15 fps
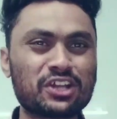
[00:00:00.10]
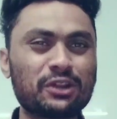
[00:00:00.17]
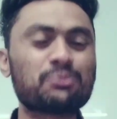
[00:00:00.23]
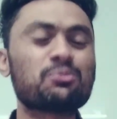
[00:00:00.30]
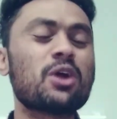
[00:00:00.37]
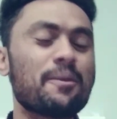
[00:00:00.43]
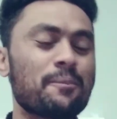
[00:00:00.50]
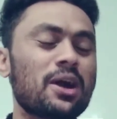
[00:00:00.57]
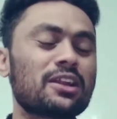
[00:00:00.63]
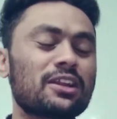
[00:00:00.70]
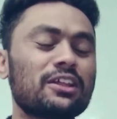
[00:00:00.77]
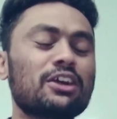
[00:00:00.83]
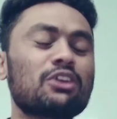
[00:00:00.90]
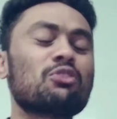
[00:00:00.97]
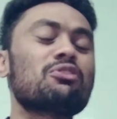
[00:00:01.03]
డిప్గా
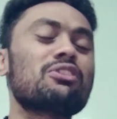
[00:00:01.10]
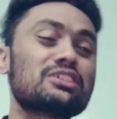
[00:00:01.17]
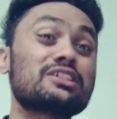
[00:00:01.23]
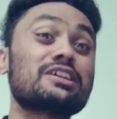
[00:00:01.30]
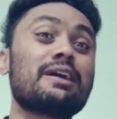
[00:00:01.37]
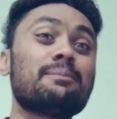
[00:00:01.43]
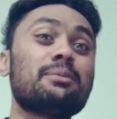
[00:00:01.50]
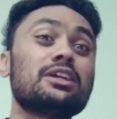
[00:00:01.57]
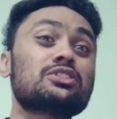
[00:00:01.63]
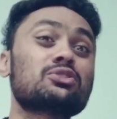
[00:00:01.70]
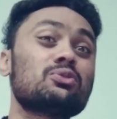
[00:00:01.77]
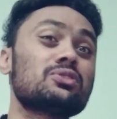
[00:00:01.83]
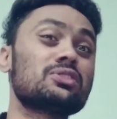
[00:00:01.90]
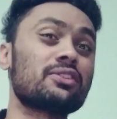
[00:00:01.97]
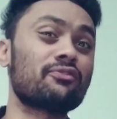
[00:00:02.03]
మాట్లాడాలనుకున్న రెస్లింగ్ అప్డేట్స్
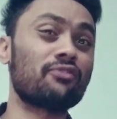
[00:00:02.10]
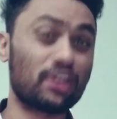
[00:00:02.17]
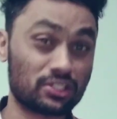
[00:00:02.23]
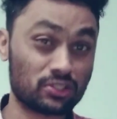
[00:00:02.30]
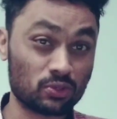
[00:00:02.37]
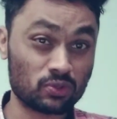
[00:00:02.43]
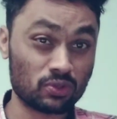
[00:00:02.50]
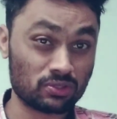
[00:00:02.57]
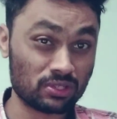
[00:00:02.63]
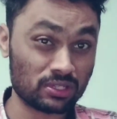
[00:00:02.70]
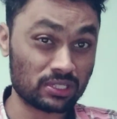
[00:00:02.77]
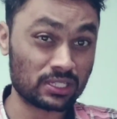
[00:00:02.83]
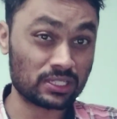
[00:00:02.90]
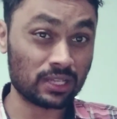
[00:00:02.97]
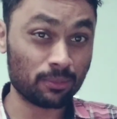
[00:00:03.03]
గురించి ఫస్ట్ న్యూస్
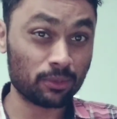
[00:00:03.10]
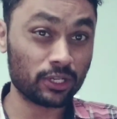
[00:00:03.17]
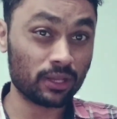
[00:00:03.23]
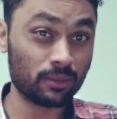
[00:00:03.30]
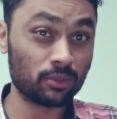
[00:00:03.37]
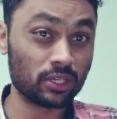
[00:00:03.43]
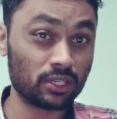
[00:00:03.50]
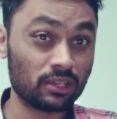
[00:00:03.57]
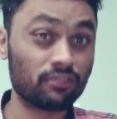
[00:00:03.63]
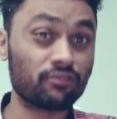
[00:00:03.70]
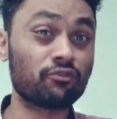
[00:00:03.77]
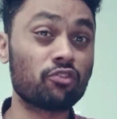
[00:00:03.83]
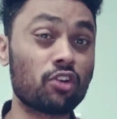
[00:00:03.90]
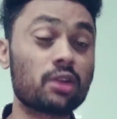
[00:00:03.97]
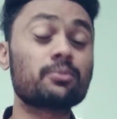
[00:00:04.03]
వచ్చేసి డబ్ల్యూడబ్ల్యూఈ
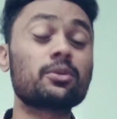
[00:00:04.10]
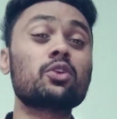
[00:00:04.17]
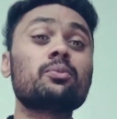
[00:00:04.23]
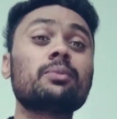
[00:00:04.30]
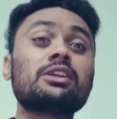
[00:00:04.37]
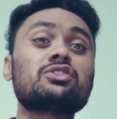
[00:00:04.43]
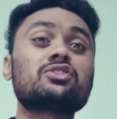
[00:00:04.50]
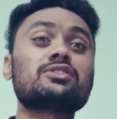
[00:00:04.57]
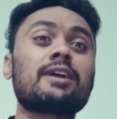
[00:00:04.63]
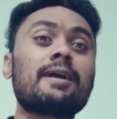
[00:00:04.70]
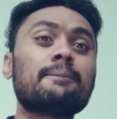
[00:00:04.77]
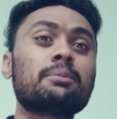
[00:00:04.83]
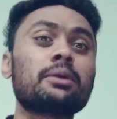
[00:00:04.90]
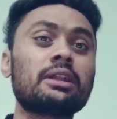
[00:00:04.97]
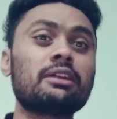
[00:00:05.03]
ఫార్మర్ ఉమెన్స్
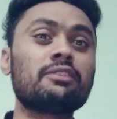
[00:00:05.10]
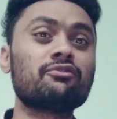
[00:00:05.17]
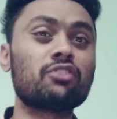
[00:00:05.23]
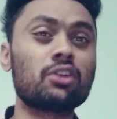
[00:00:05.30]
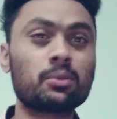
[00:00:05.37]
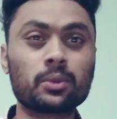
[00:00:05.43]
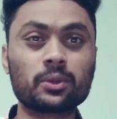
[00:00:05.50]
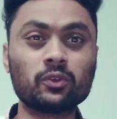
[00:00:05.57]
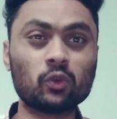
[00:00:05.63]
ఛాంపియన్ అండ్ ఫార్మర్